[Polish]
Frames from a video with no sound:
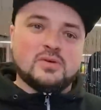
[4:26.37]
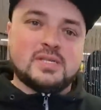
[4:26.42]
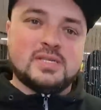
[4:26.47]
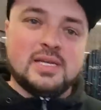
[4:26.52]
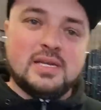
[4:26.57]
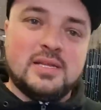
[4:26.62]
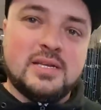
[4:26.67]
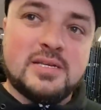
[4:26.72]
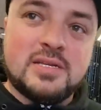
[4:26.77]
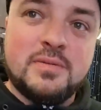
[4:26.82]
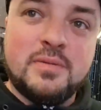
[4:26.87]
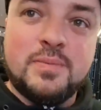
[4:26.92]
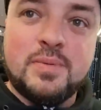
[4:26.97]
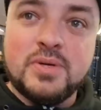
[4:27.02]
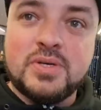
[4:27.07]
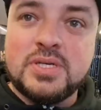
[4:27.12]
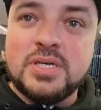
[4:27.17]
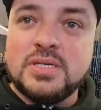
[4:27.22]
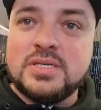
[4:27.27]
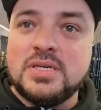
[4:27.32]
cenę, żeby
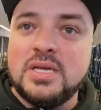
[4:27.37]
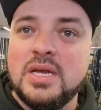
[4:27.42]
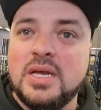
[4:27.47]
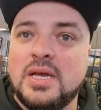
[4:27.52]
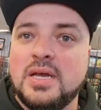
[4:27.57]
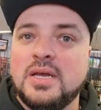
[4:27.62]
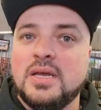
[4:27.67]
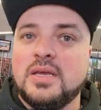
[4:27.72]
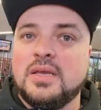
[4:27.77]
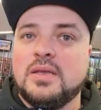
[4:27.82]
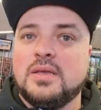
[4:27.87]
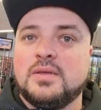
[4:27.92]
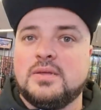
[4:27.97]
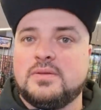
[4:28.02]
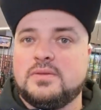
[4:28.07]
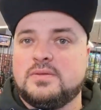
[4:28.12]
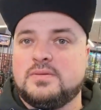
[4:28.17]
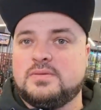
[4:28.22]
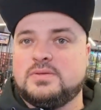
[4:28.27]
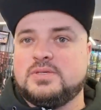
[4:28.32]
podczas...
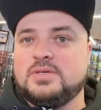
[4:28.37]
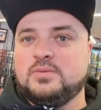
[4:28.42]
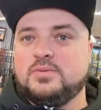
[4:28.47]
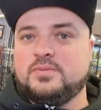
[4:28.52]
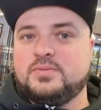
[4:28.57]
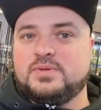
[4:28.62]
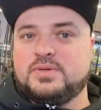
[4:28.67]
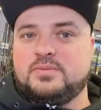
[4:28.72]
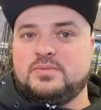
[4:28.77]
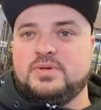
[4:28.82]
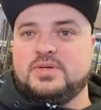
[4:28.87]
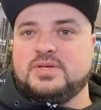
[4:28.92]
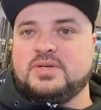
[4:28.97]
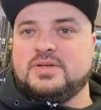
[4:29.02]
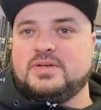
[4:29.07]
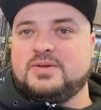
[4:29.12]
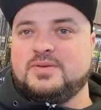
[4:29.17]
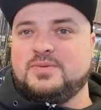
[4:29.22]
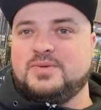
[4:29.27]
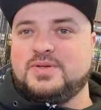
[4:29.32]
Czemu
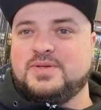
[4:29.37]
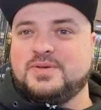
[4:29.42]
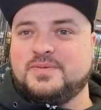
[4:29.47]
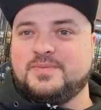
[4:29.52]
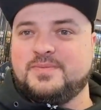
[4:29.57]
przybliżenie? Ty zęby